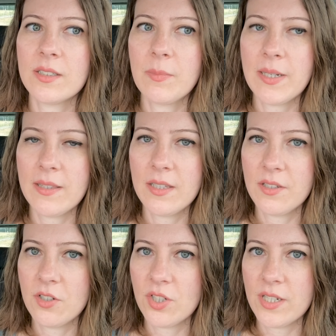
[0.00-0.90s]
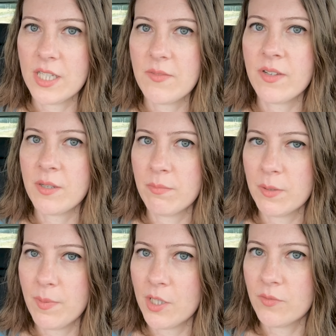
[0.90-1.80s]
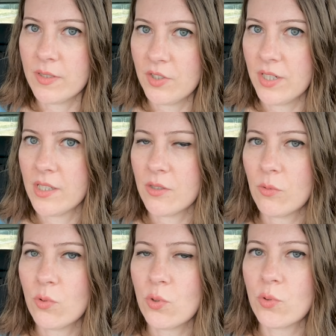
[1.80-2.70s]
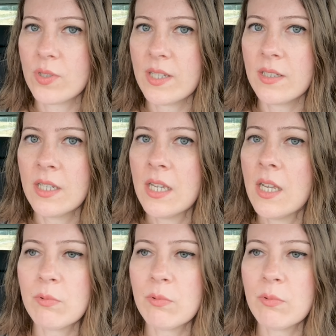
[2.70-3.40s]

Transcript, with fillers: e, biletli gireceğiniz ve 21 pound vereceğiniz düşünürsek